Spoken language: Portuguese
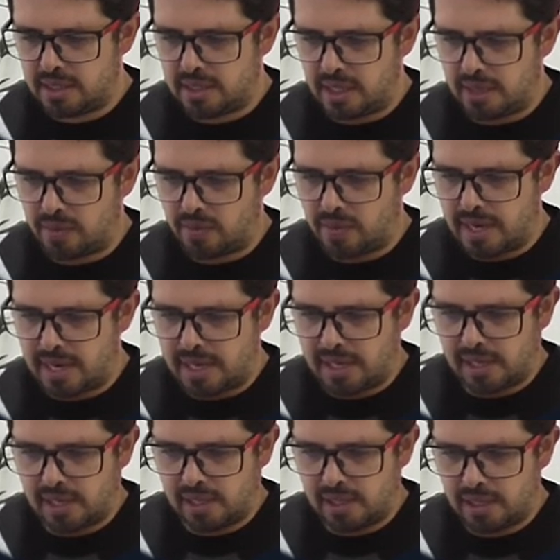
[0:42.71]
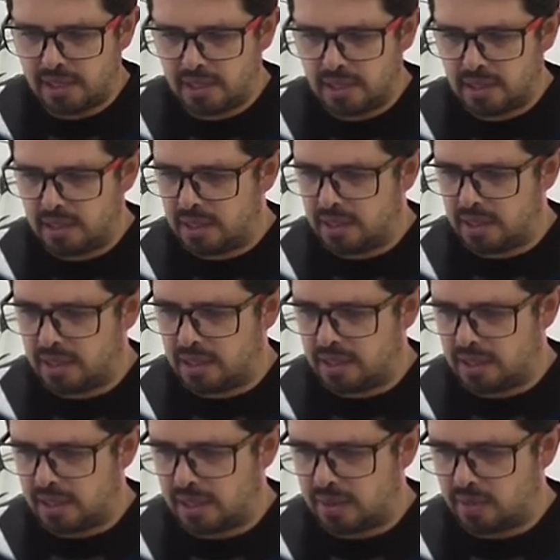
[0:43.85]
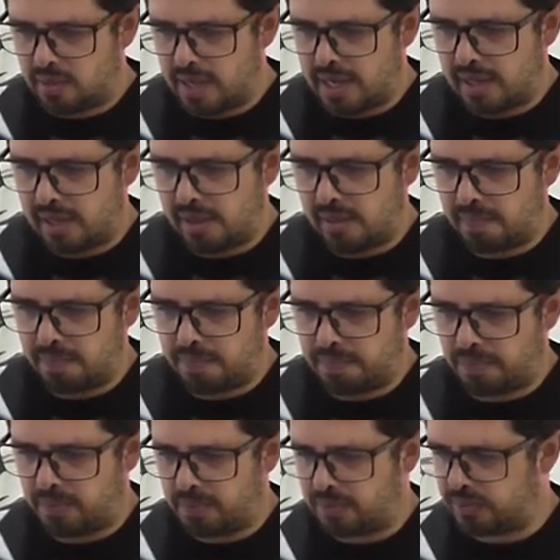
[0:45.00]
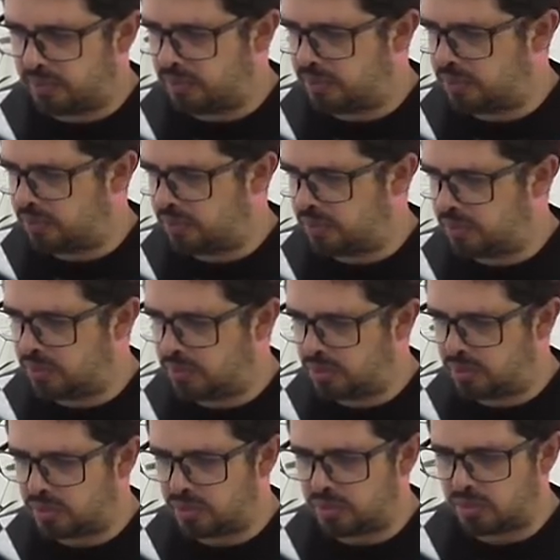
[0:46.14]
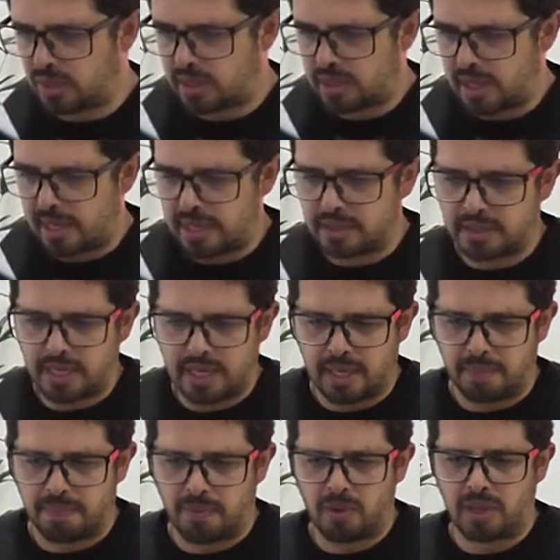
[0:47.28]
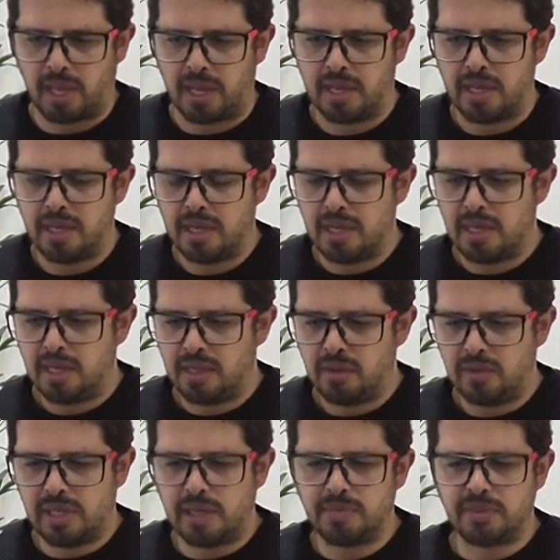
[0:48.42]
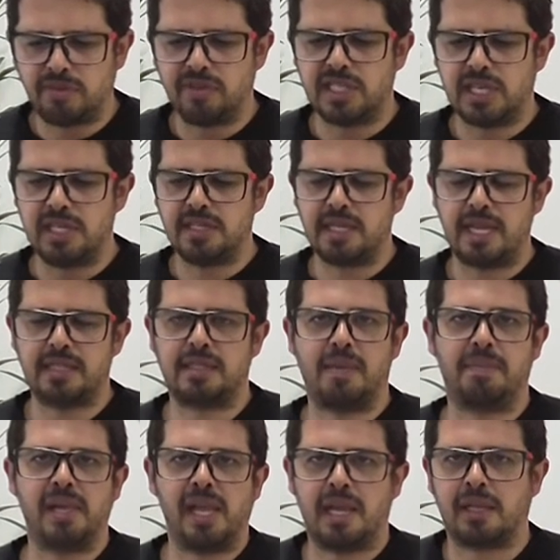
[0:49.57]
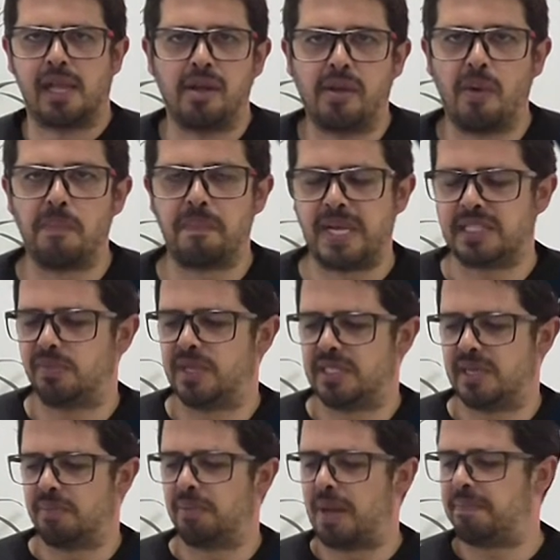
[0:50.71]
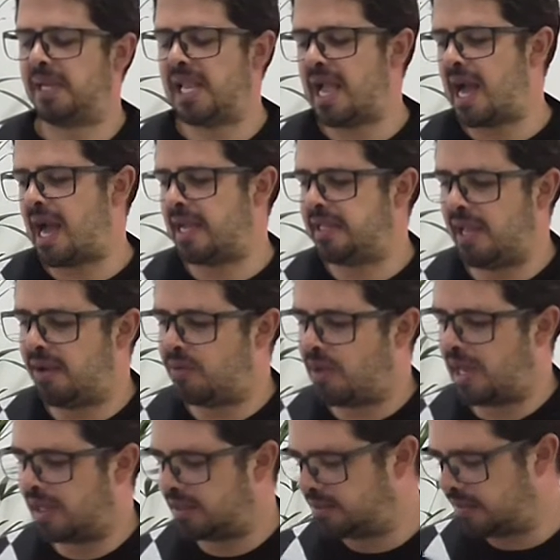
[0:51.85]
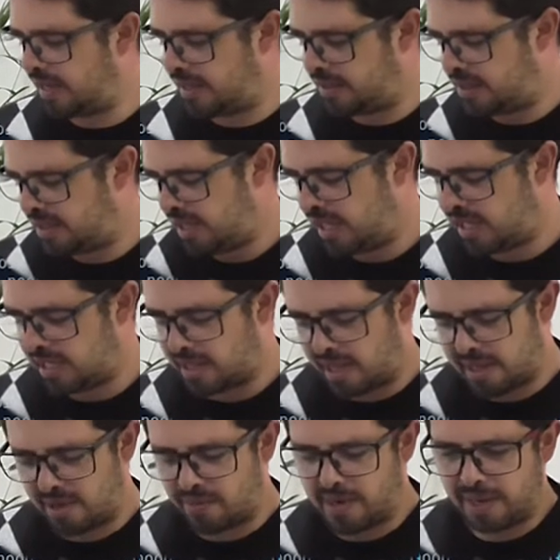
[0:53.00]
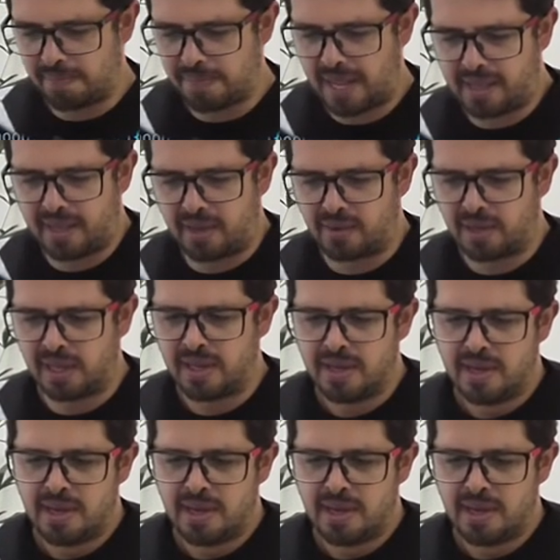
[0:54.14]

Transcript: jQuery, é, jQuery.js. Aí, ok. Então, digamos que você quisesse abrir, é claro que é um péssimo exemplo abrir a jQuery, não é? Editar tá jQuery para quê? Okay?